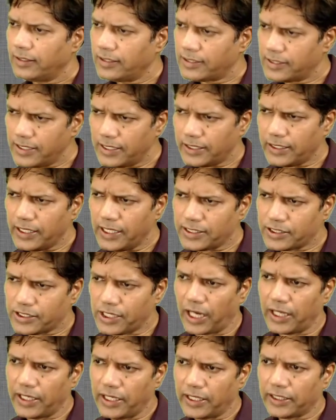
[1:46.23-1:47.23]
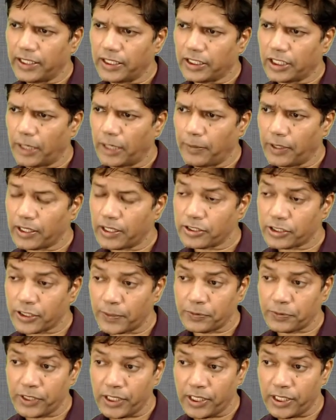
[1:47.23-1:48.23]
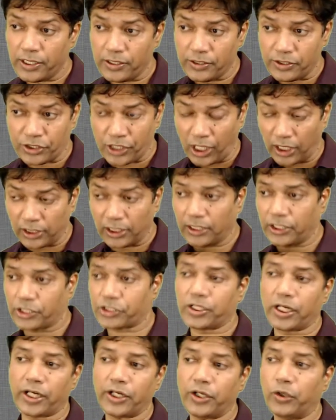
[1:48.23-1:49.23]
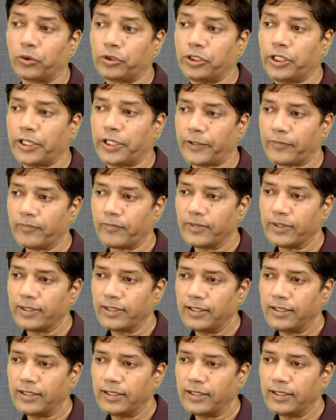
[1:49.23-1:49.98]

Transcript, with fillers: किसी के जाने की खबर सबसे ज्यादा कशकारी होती है